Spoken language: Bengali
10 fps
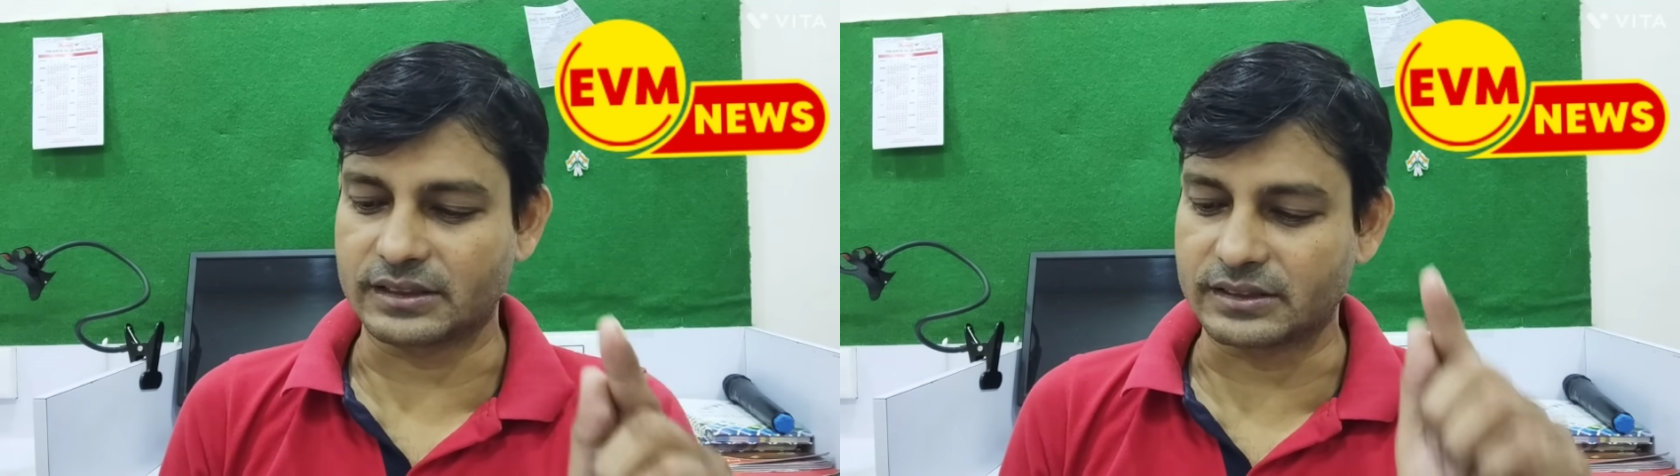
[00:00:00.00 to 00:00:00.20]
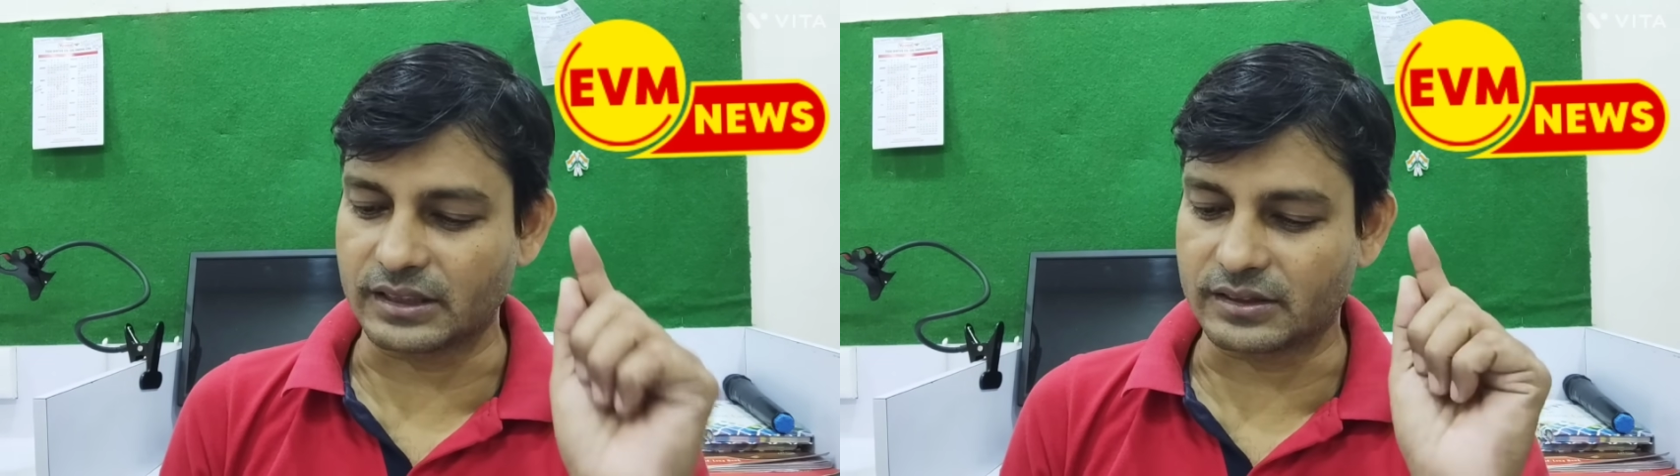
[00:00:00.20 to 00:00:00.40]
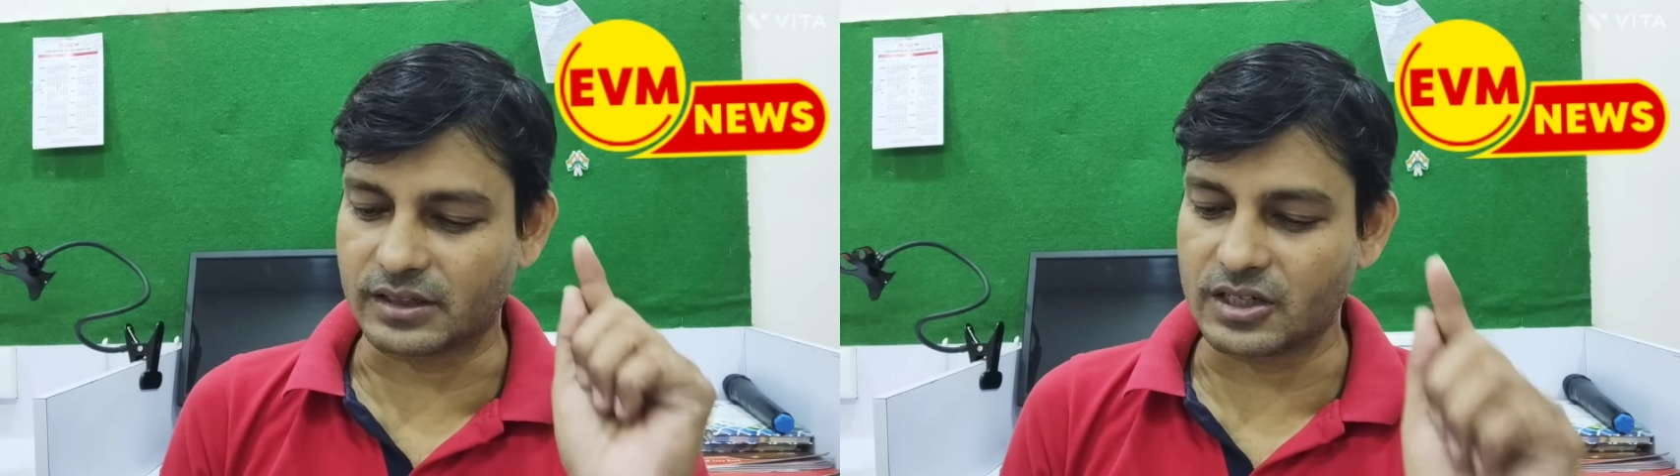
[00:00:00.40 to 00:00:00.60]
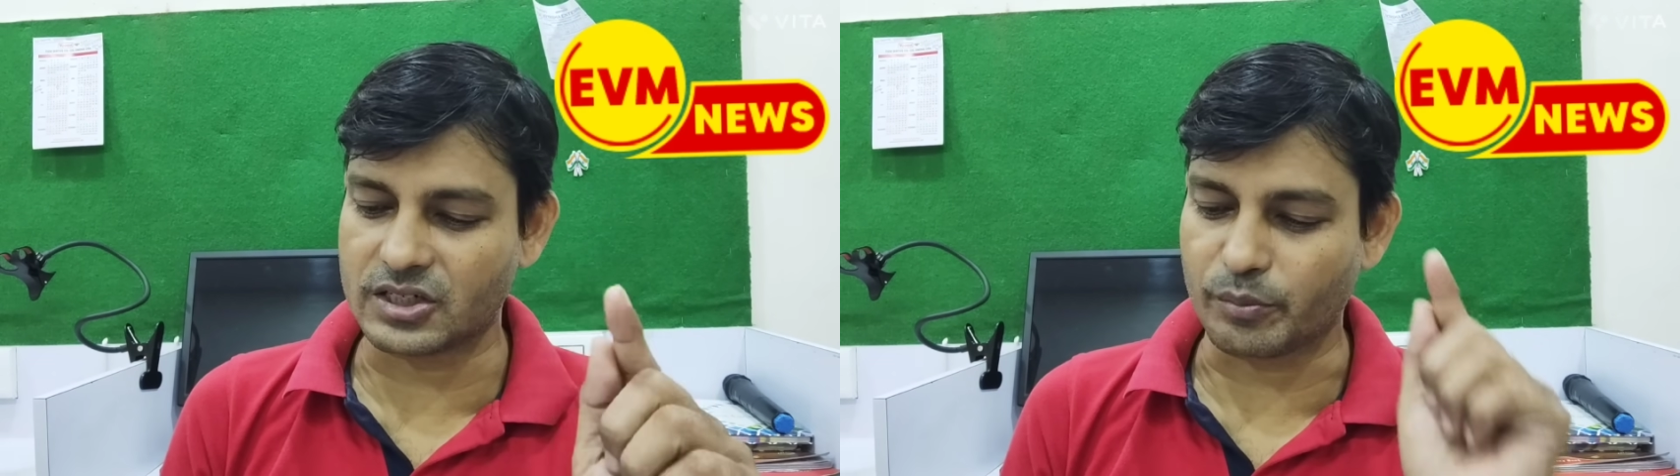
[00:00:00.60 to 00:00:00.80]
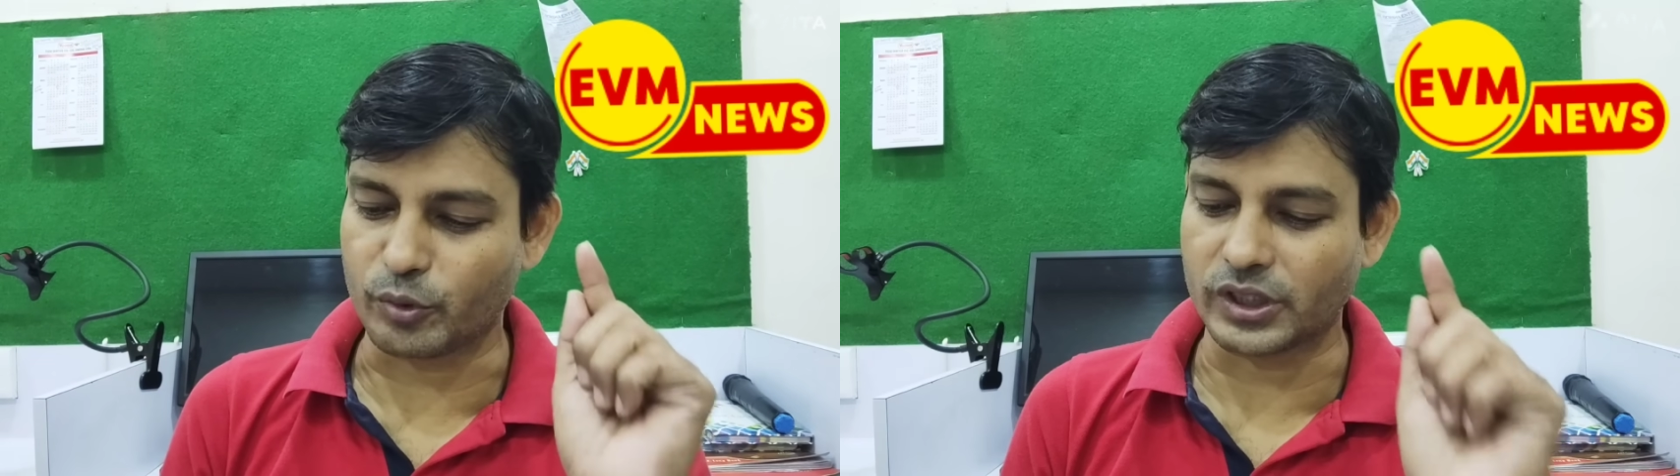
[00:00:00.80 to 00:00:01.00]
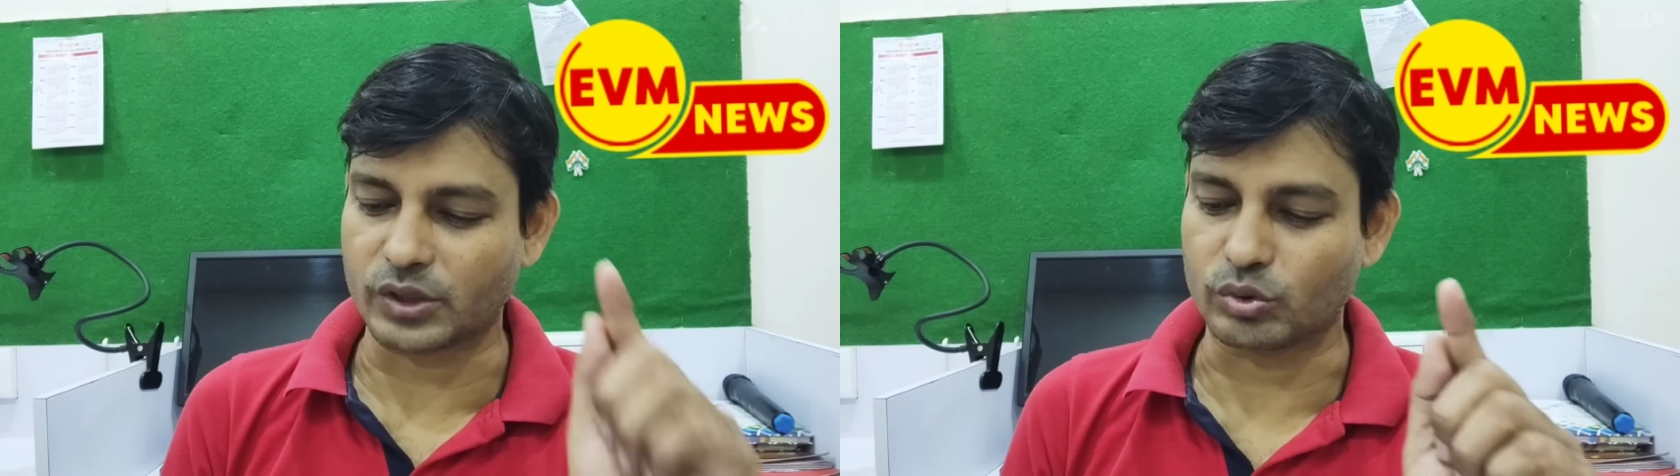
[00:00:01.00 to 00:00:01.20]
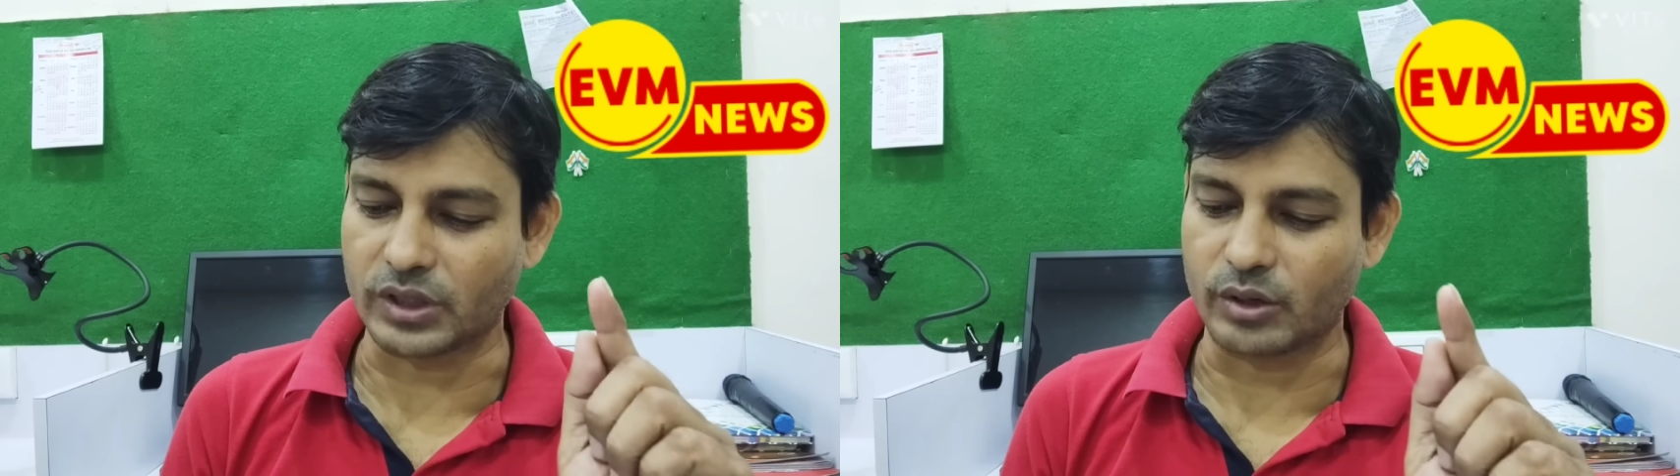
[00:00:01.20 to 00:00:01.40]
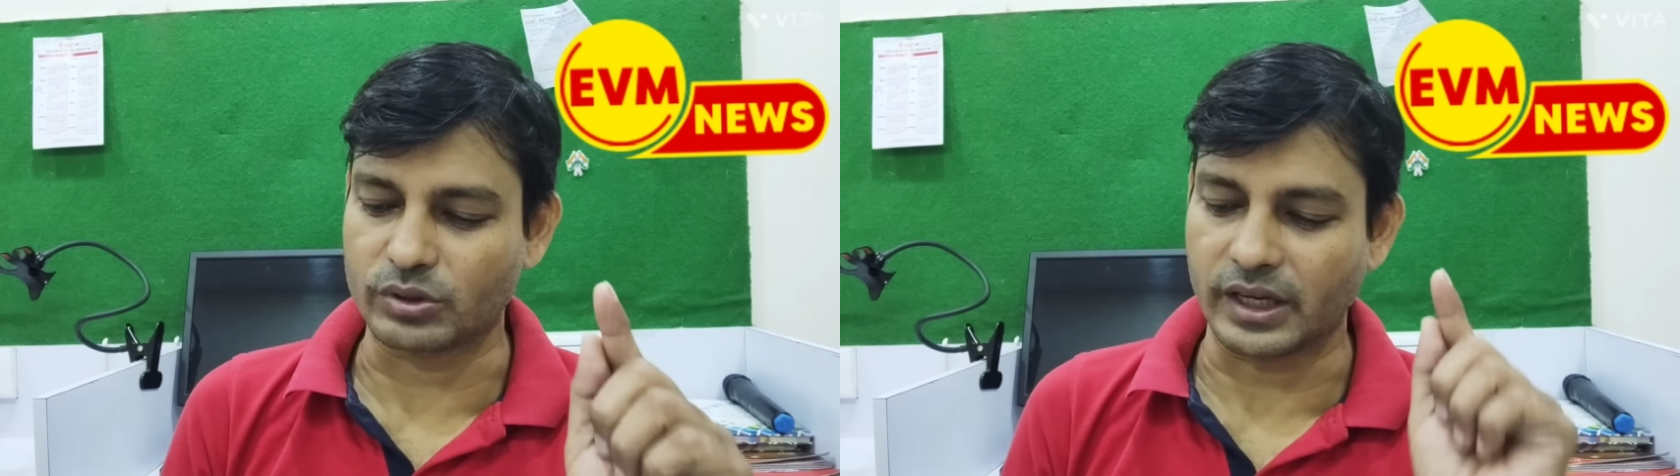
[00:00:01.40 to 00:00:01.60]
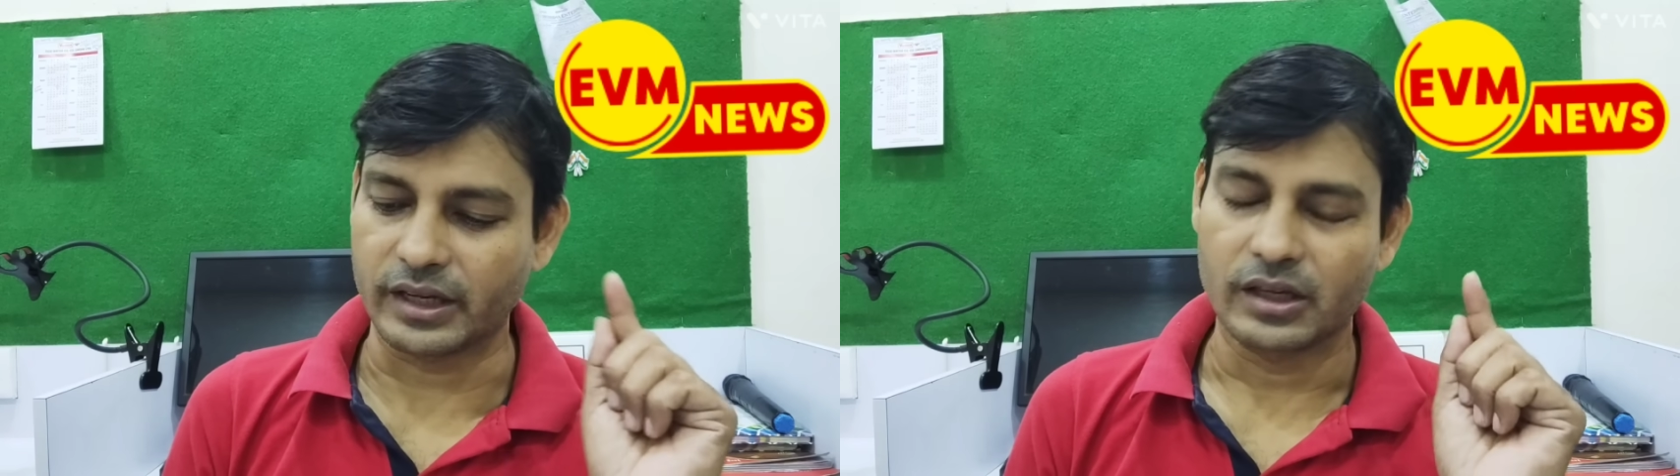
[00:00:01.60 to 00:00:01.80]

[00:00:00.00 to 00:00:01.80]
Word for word: তেত্রিশটা প্রজেক্ট কোথায় কোথায়